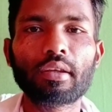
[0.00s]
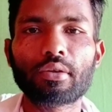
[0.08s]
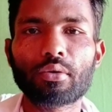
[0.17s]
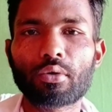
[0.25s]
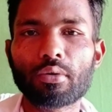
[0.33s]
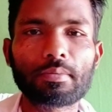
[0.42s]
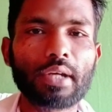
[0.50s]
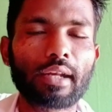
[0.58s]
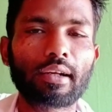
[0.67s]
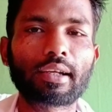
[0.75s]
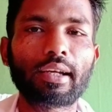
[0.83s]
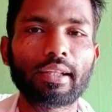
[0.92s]
यूट्यूब
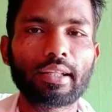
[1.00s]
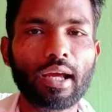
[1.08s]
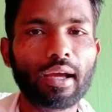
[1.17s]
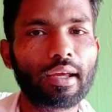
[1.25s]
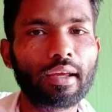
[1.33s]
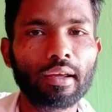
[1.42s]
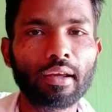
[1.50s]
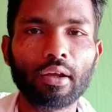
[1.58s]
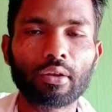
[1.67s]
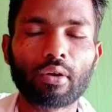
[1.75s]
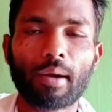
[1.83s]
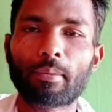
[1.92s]
चैनल खरीदना है
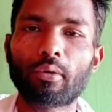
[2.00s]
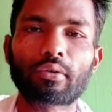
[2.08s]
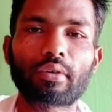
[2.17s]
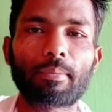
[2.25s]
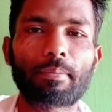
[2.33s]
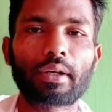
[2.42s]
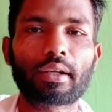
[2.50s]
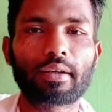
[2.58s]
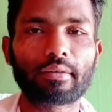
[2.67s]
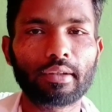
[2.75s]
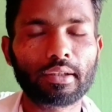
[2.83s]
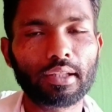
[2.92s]
तो आप लोग संपर्क
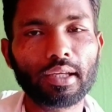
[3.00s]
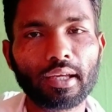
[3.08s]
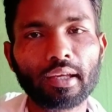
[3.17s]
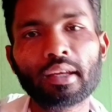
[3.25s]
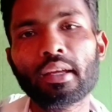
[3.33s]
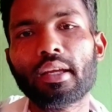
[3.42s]
कर सकते हैं